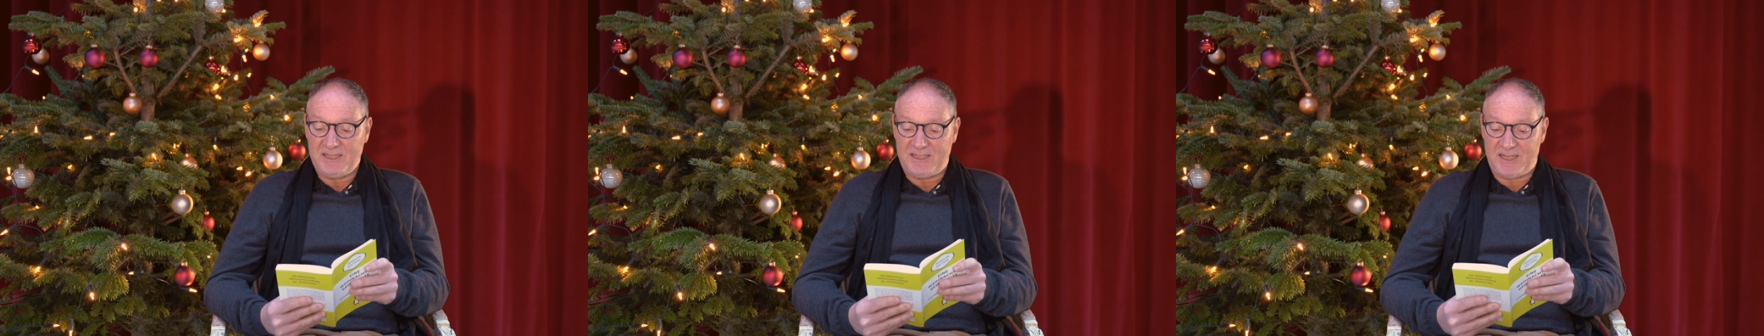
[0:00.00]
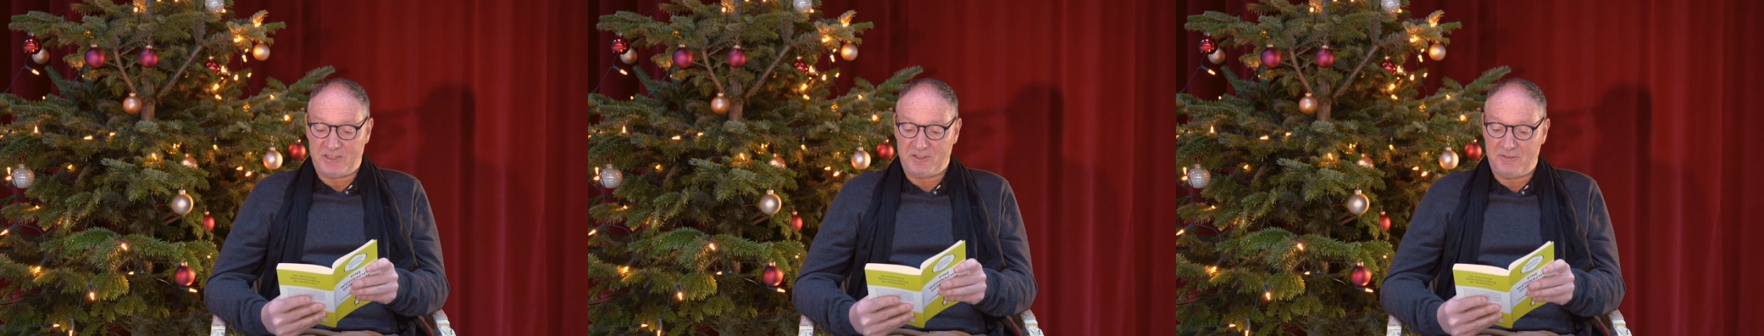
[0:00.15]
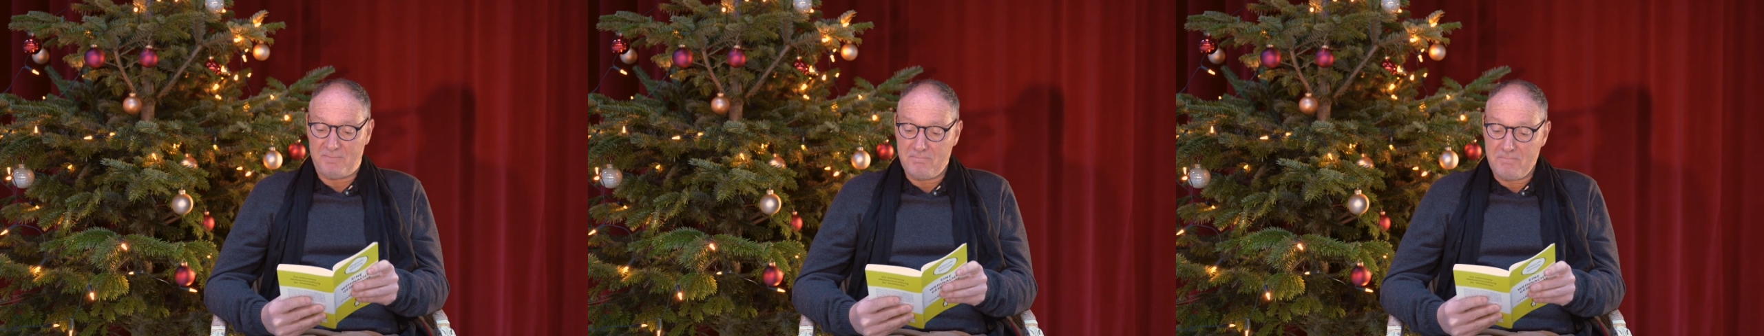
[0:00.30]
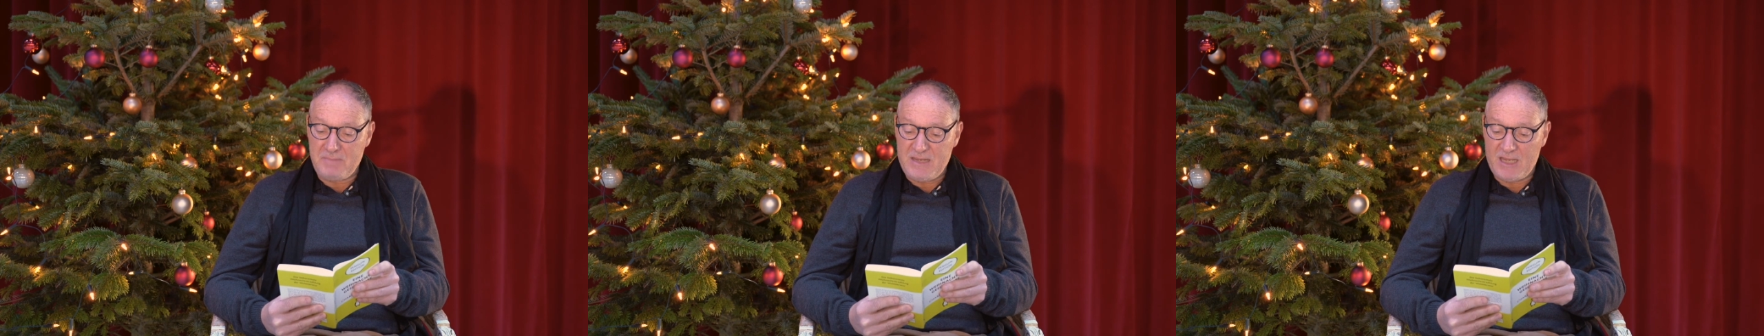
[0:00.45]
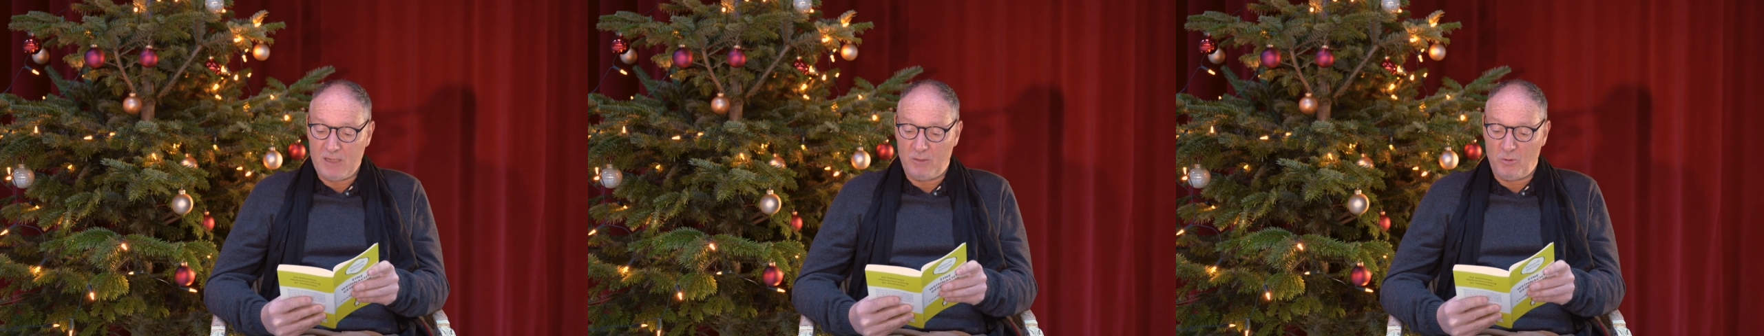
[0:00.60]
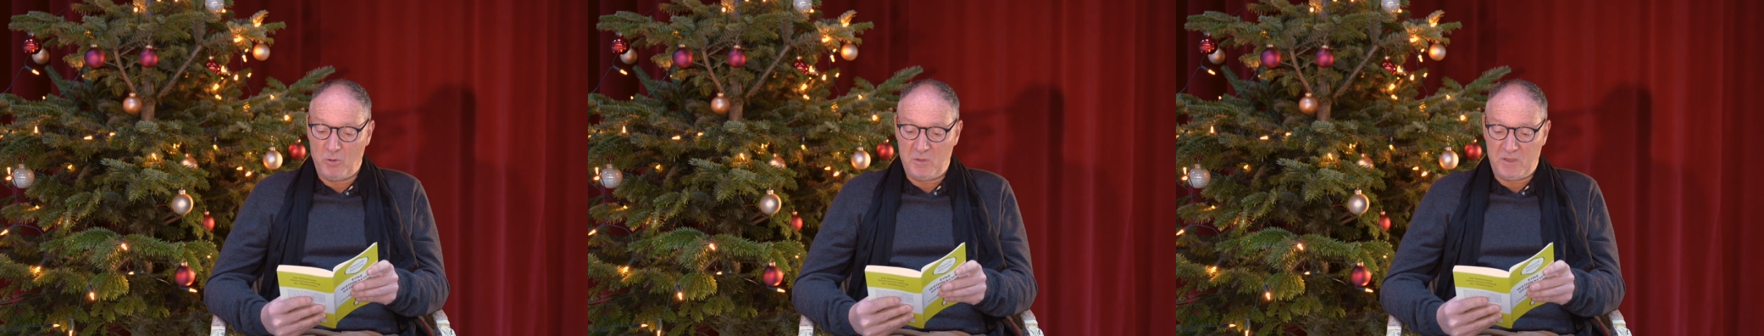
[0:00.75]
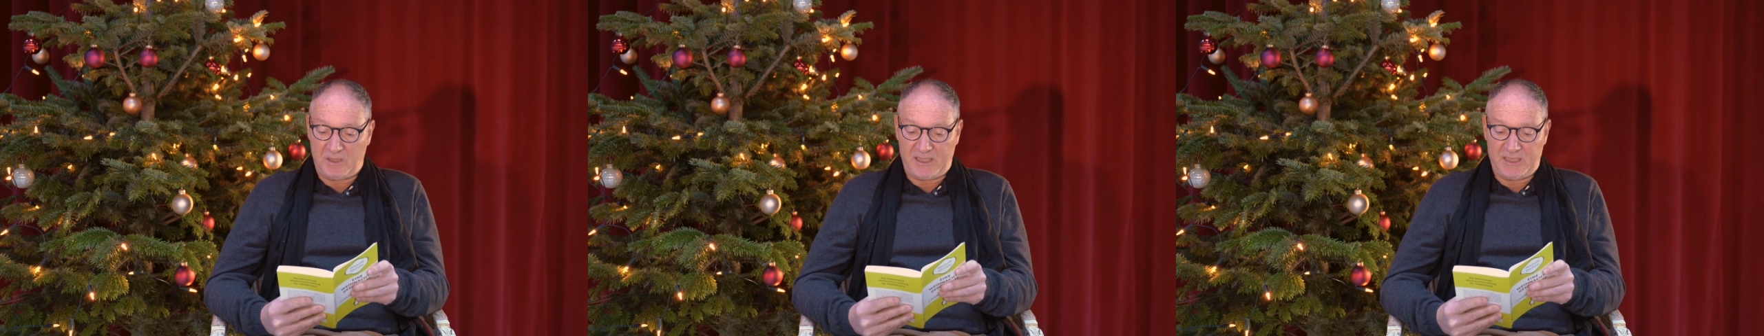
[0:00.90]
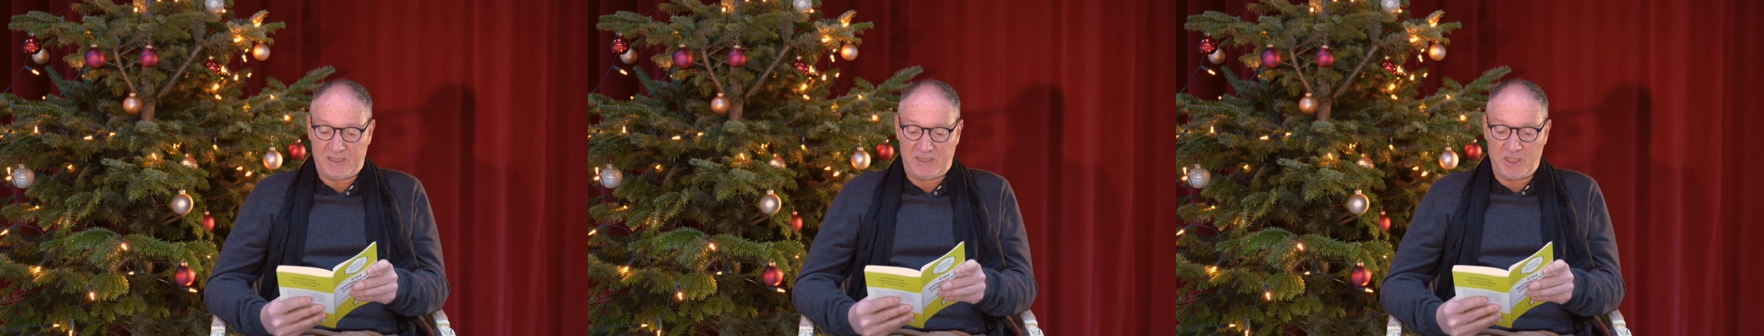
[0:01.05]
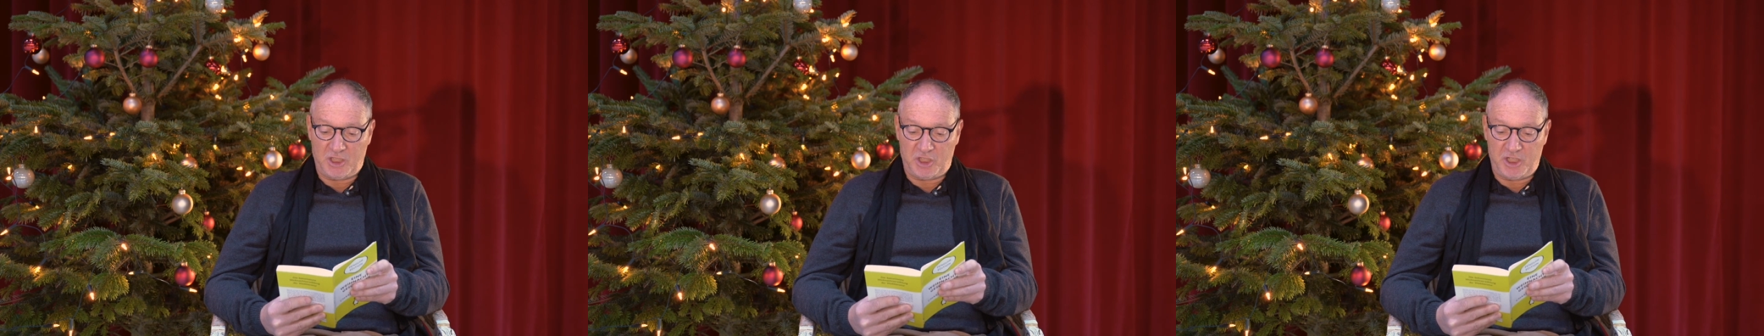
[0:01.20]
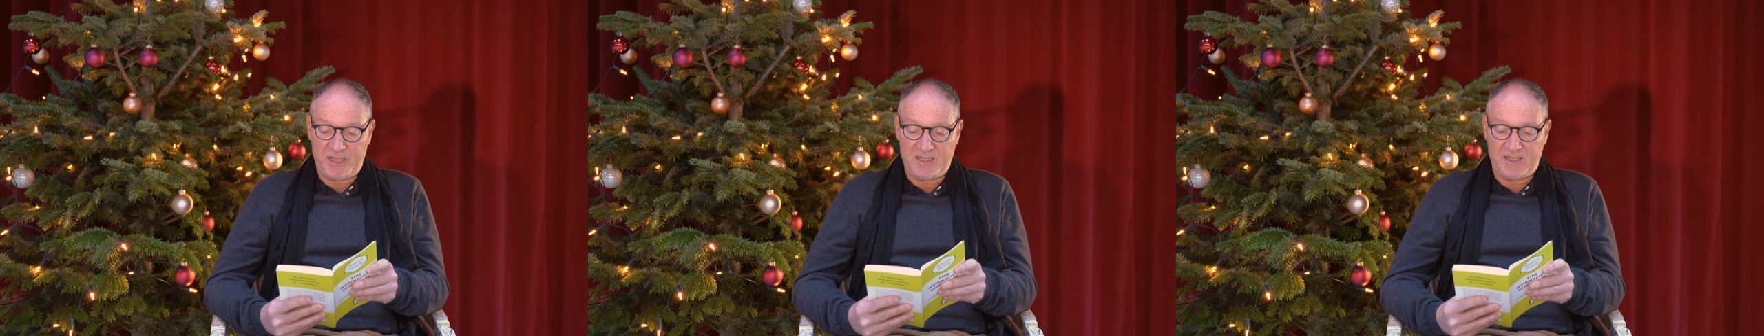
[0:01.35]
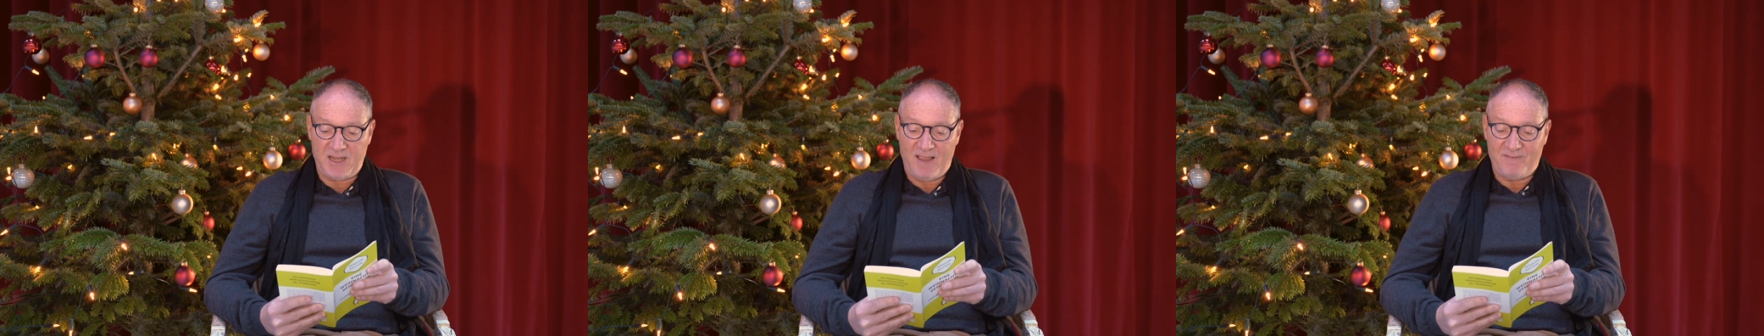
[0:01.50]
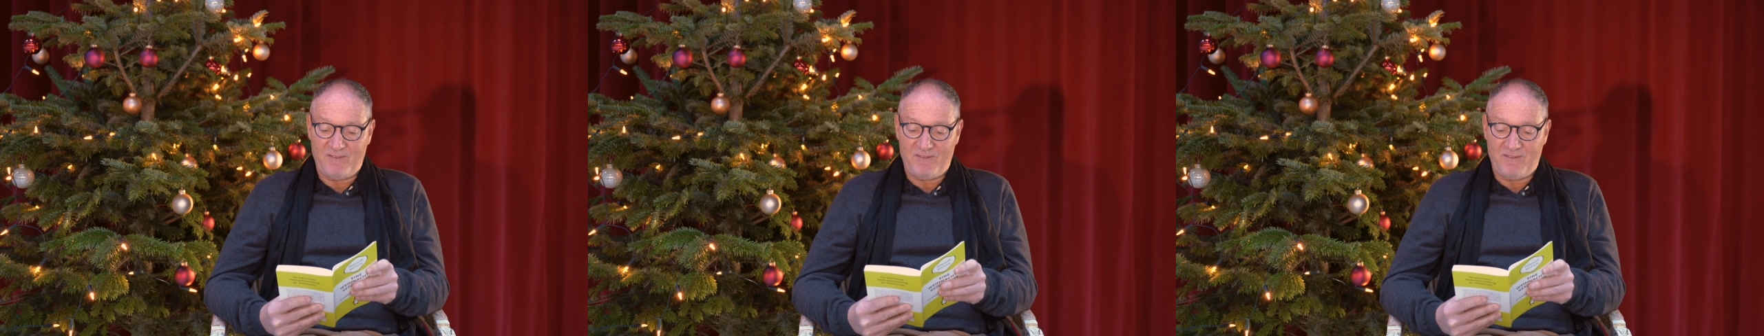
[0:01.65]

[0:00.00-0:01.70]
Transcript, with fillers: dass mir Unrecht geschieht,